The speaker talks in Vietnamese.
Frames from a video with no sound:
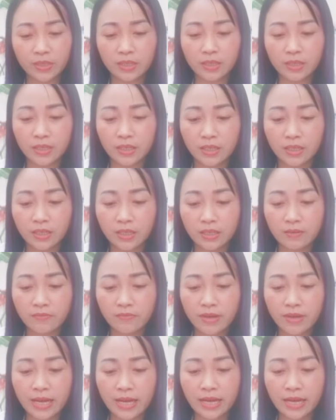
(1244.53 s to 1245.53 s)
Đấy.
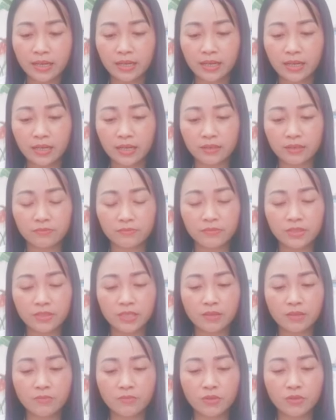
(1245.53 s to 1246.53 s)
và
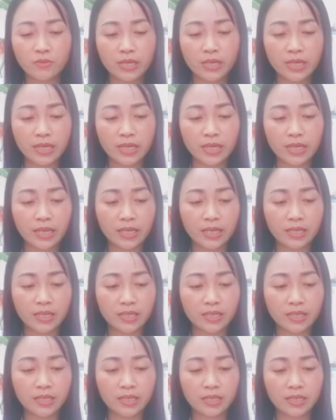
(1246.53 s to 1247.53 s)
với cái mối quan hệ này
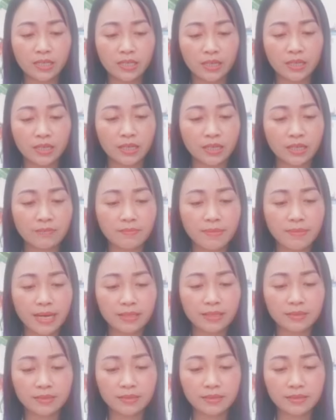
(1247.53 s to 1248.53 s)
thì uh, các
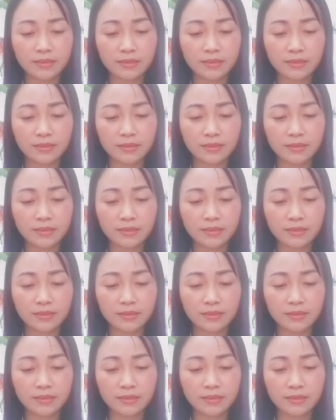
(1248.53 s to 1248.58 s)
bạn